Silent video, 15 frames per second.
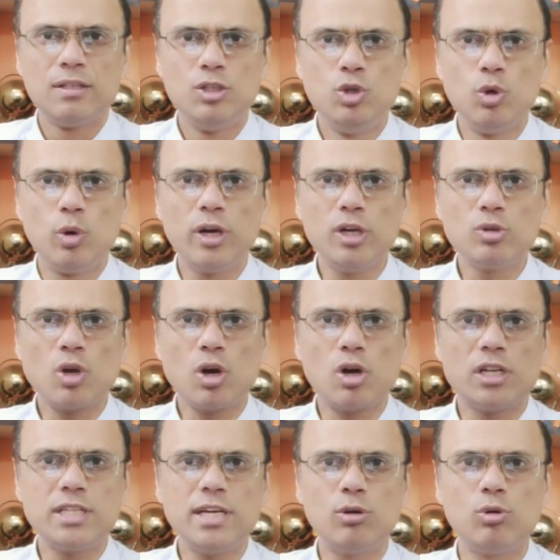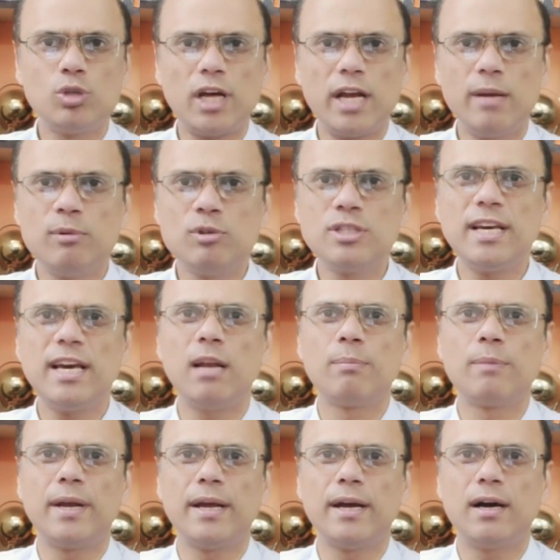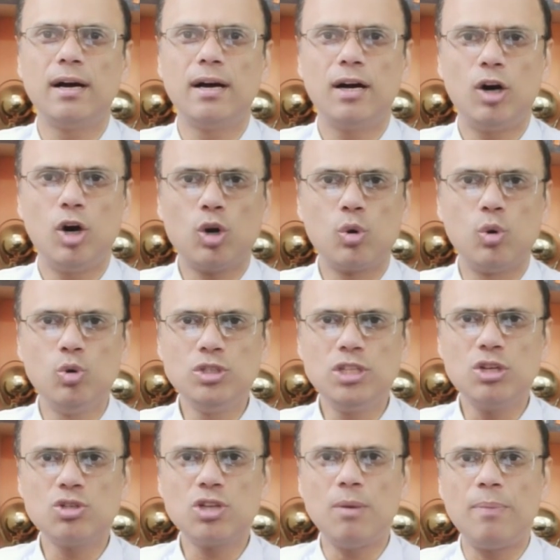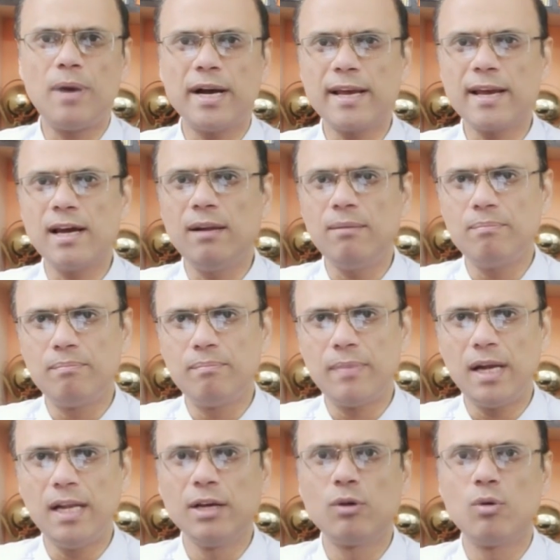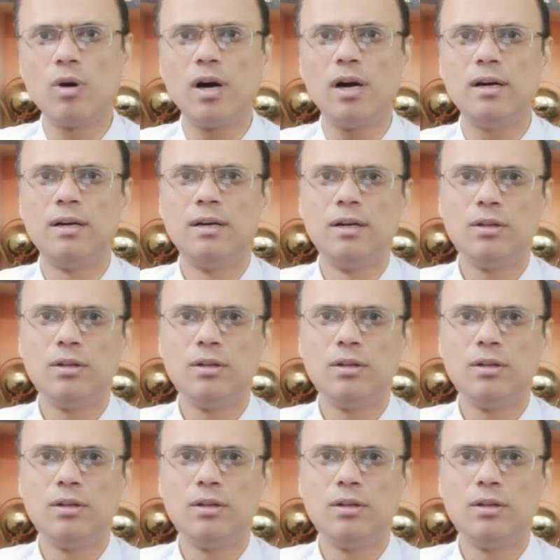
जो कि उसके कर्जे को उतारने में उसकी हेल्प करेगा और कौन सा उसका भाग्य का मालिक होगा